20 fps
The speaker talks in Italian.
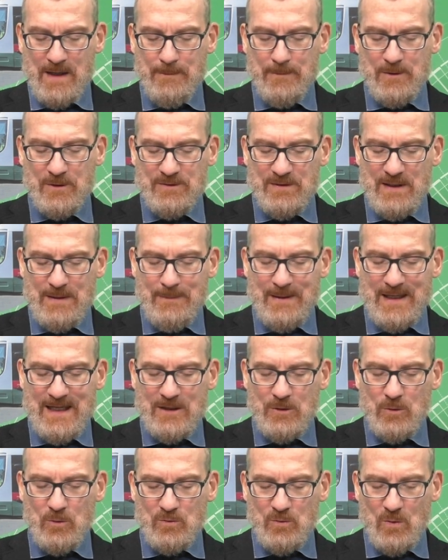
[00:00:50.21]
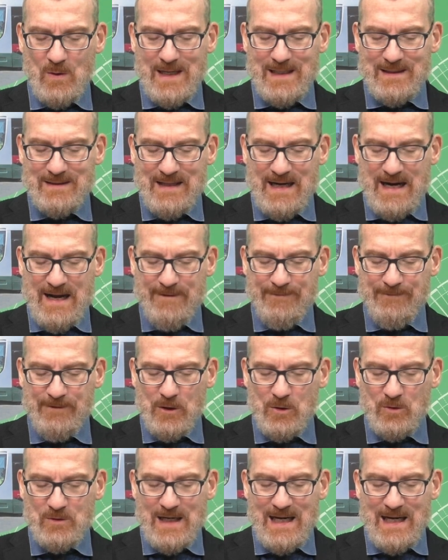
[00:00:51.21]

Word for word: possibili chiusure al traffico